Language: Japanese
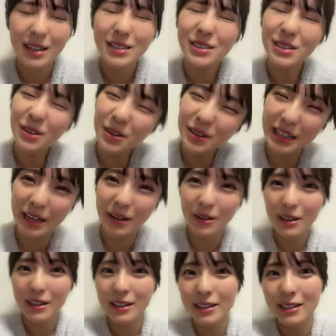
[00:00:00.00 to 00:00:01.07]
そうだよ
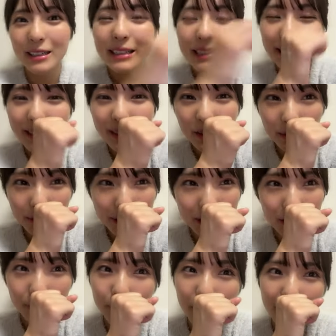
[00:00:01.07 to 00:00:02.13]
金曜日
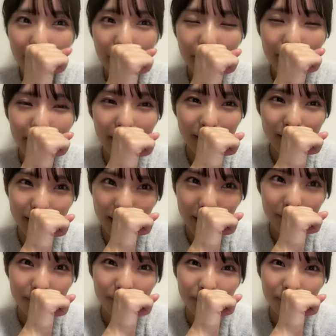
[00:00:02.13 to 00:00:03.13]
10杯食べたのにだよ